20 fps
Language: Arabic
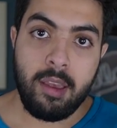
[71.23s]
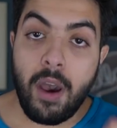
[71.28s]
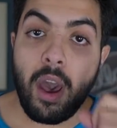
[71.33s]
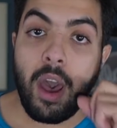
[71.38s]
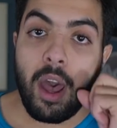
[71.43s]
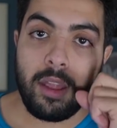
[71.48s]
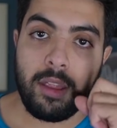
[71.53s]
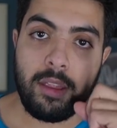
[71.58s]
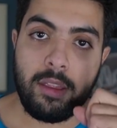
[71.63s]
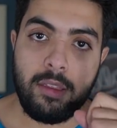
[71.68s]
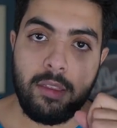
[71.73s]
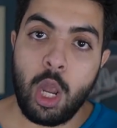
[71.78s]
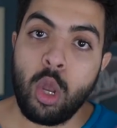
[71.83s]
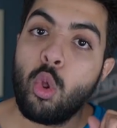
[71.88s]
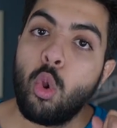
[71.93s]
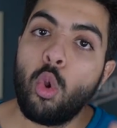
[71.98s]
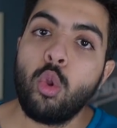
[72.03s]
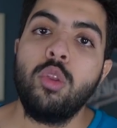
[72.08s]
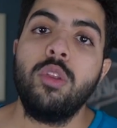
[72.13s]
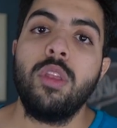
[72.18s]
فقد
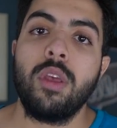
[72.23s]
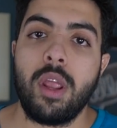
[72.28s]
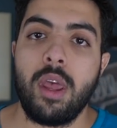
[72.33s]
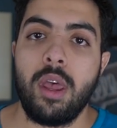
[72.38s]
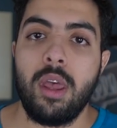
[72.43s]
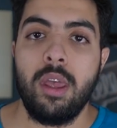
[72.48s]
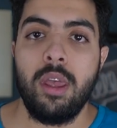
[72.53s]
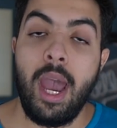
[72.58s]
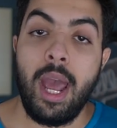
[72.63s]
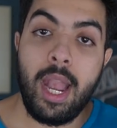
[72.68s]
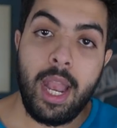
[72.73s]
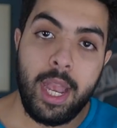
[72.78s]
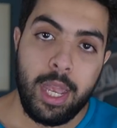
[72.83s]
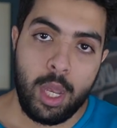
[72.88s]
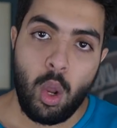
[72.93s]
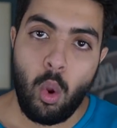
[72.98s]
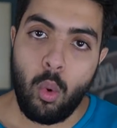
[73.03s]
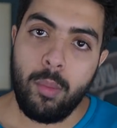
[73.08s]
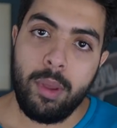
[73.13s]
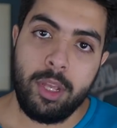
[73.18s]
القدرة على
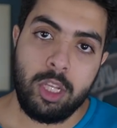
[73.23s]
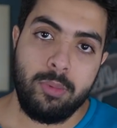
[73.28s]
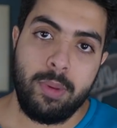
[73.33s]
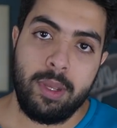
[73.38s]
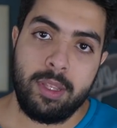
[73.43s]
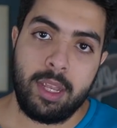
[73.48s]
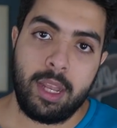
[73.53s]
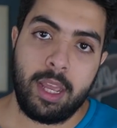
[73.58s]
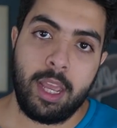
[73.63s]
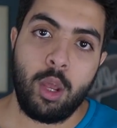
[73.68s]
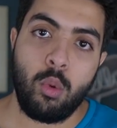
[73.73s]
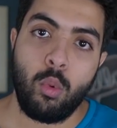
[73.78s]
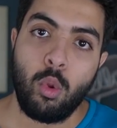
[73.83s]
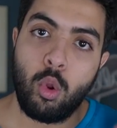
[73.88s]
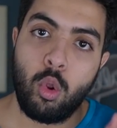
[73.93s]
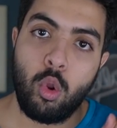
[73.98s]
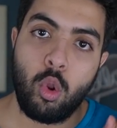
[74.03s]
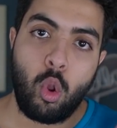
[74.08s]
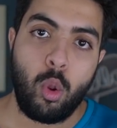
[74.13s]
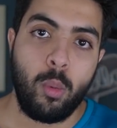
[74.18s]
النوم يا جماعة الخير
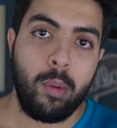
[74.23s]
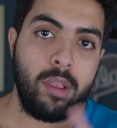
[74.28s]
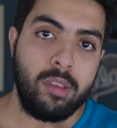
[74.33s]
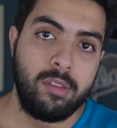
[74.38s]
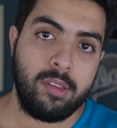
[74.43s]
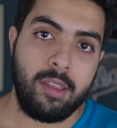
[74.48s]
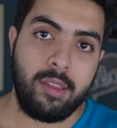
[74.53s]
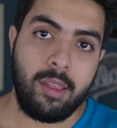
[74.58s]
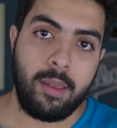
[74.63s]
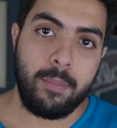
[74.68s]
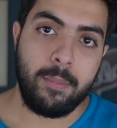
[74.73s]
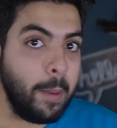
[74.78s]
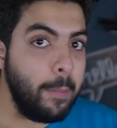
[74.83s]
ونقول لكم قصته.